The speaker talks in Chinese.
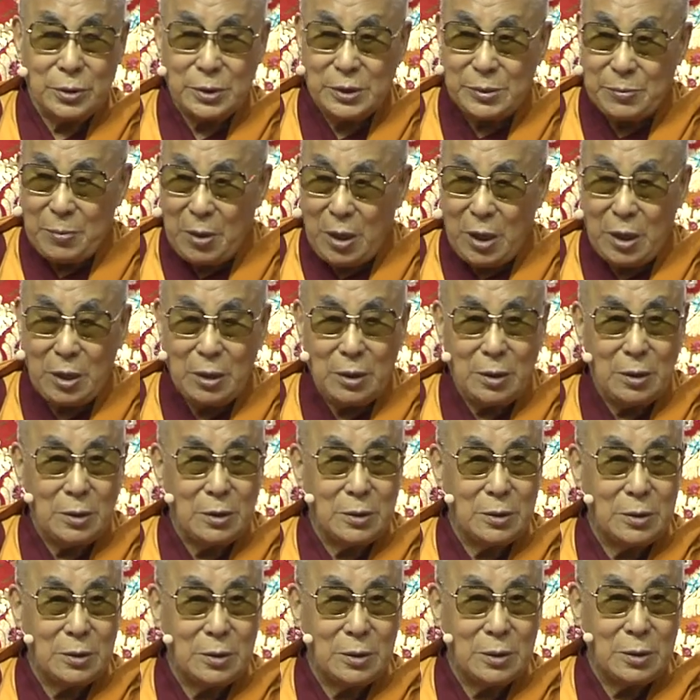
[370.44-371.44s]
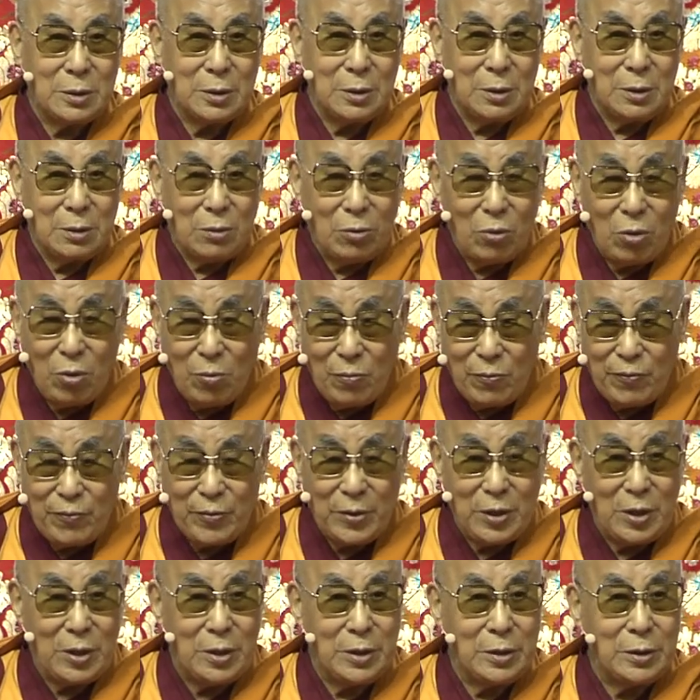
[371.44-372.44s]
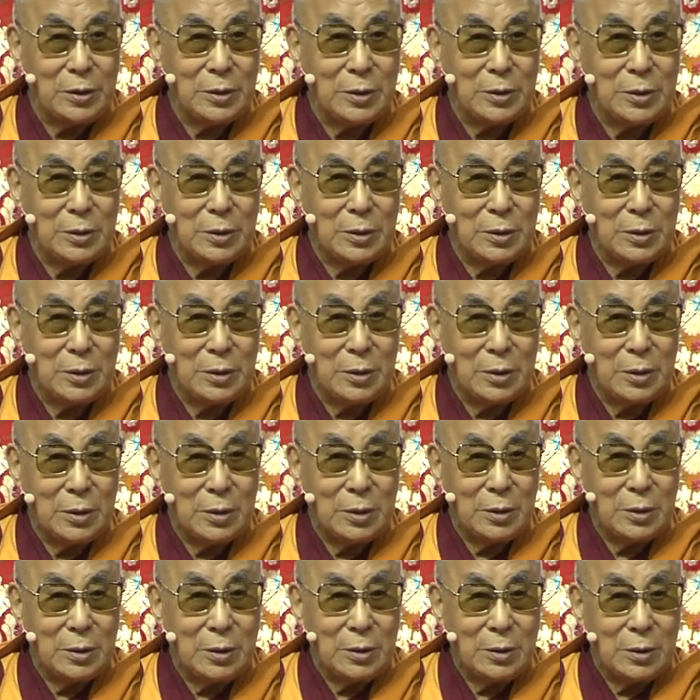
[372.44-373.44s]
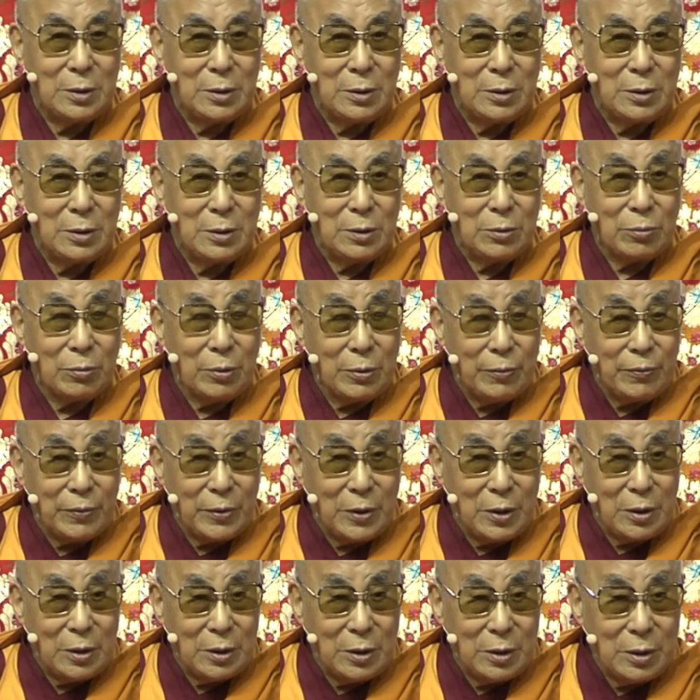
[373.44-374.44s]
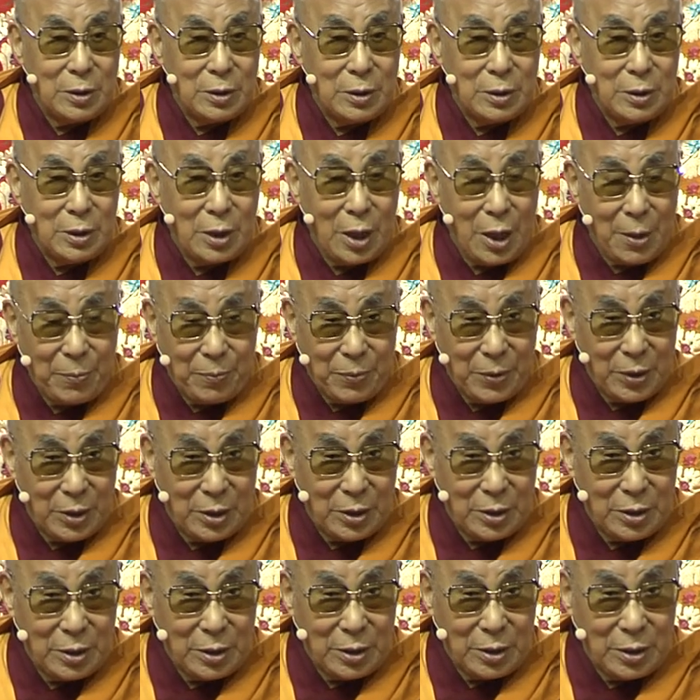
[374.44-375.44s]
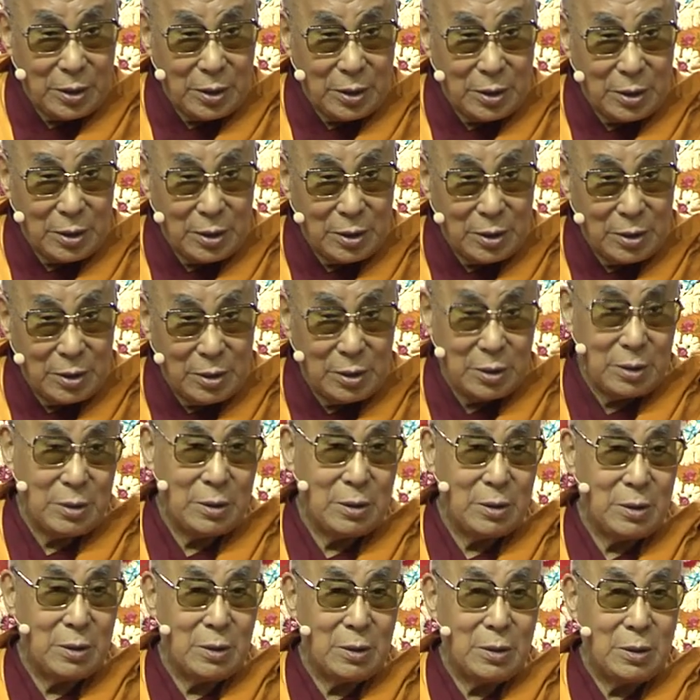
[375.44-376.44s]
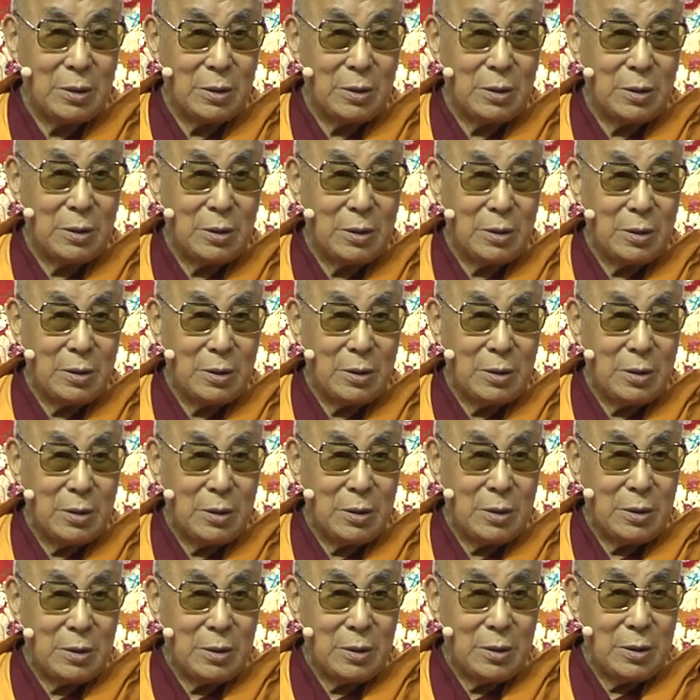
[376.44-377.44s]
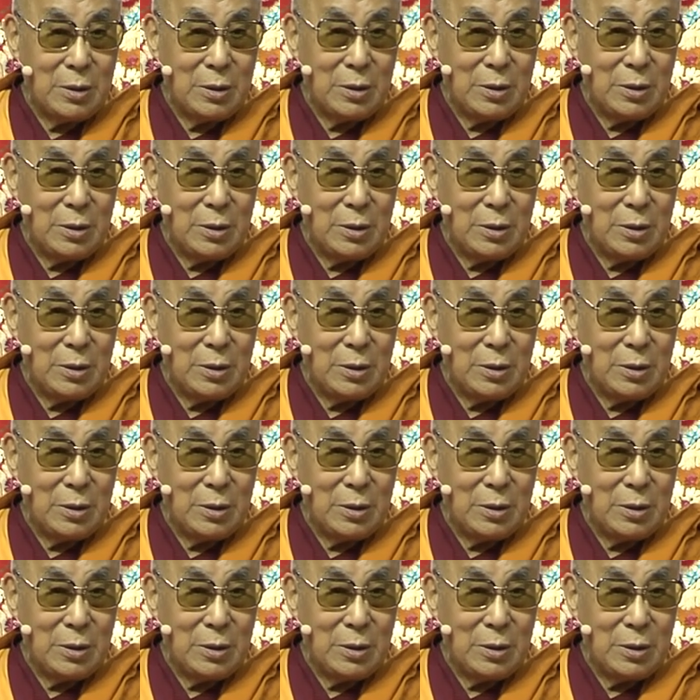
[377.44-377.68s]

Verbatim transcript: 对你好，对你微笑，对你伸展出温暖之手的时候，我们会快乐吗？